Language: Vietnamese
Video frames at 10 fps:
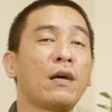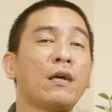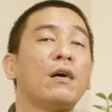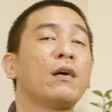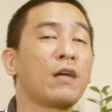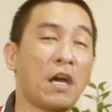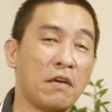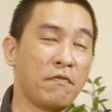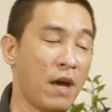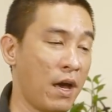ờ,
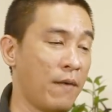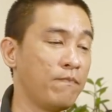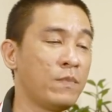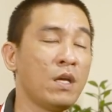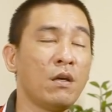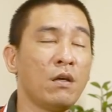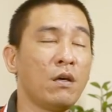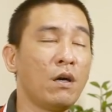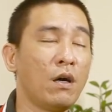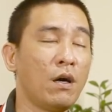kỵ về
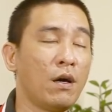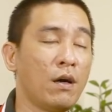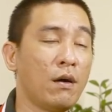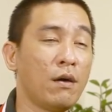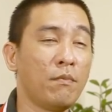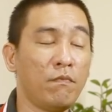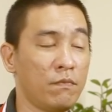uh,